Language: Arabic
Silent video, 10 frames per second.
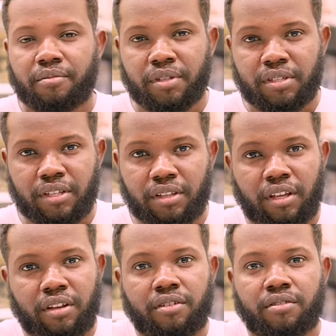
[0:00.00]
من
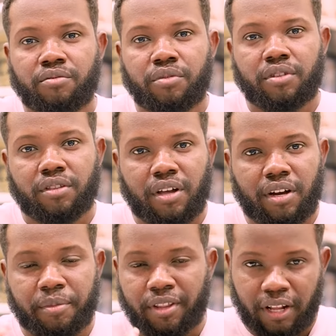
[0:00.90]
60 انت
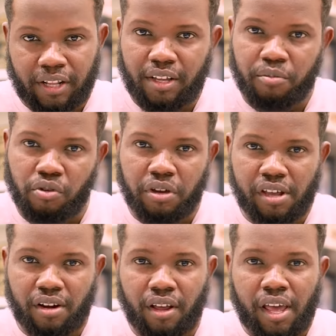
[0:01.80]
طالع من 30
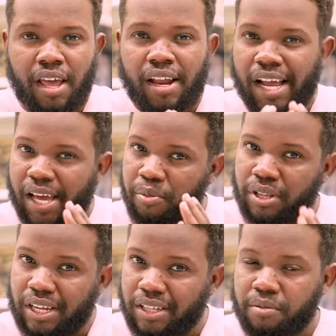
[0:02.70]
ممكن لكن
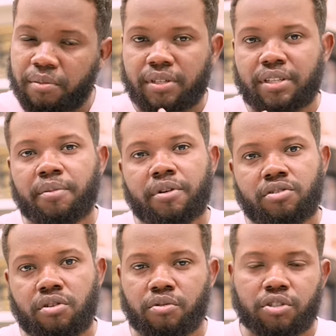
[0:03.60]
من 30 ما
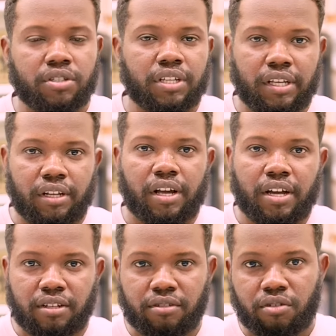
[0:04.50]
بتستحمل سلو موشن تقيل
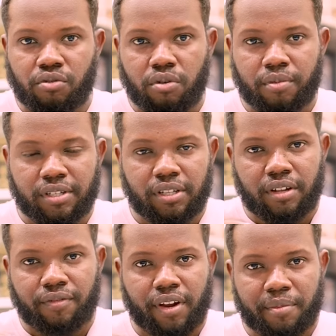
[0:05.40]
يعني انت كل ما
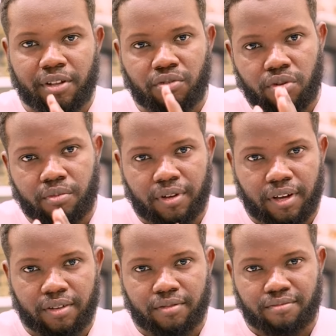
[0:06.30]
زدت الفريمات كل ما
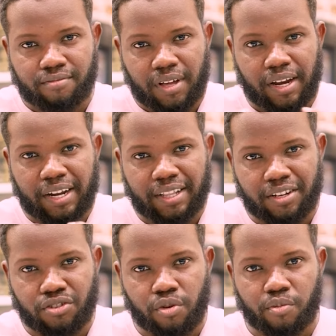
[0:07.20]
خليت
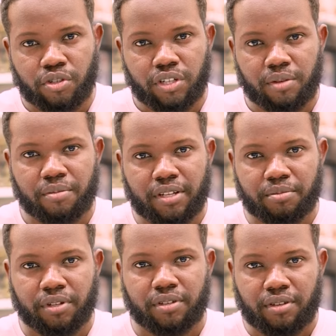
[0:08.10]
السلو موشن يبقى
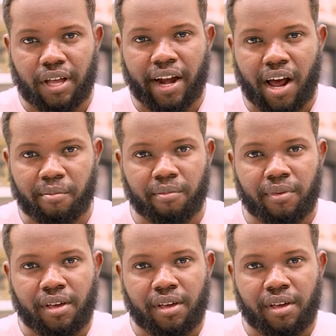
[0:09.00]
اظبط انعم